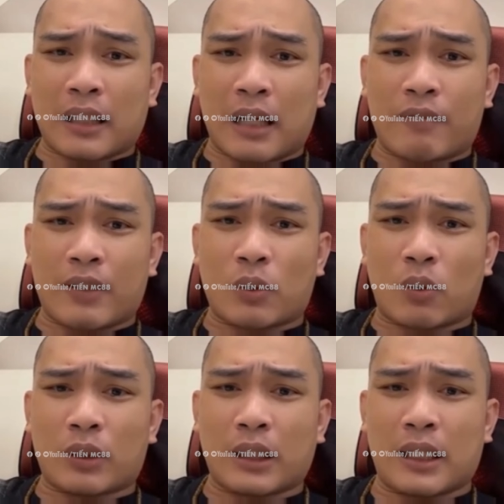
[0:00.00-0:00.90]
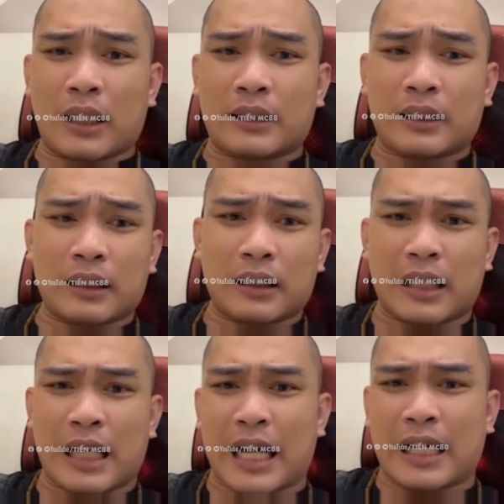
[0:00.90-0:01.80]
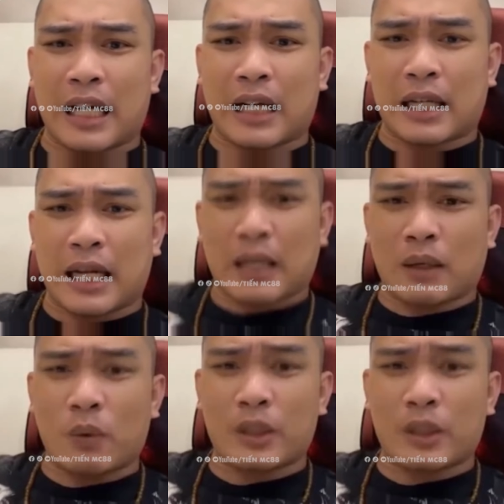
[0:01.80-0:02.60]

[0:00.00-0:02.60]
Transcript: à vai trò của nhà lê là gì lại là lại là ngụy